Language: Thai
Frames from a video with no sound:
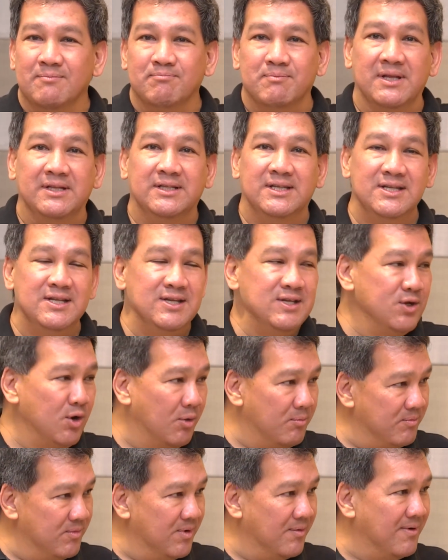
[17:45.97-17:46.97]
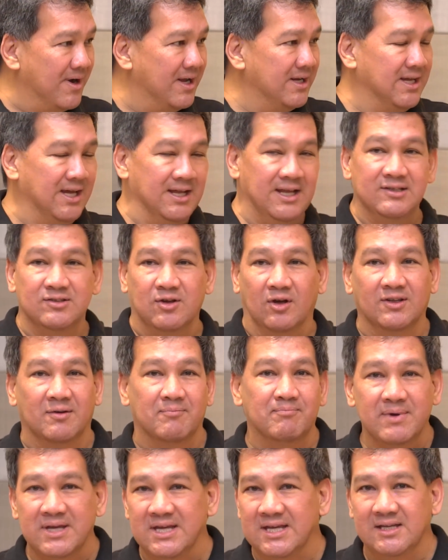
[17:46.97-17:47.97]
เป็นที่นิยมออกมาเนี่ยอีกสอง
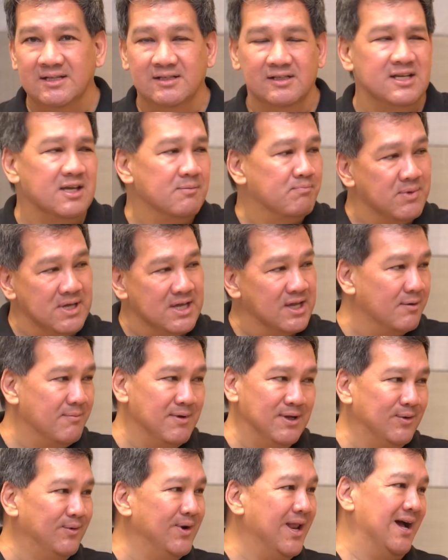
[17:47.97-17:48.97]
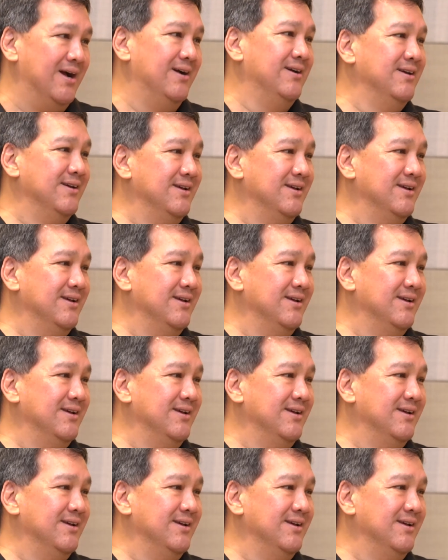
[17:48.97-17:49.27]
สามปีหรือกี่ปีก็ไม่รู้ละ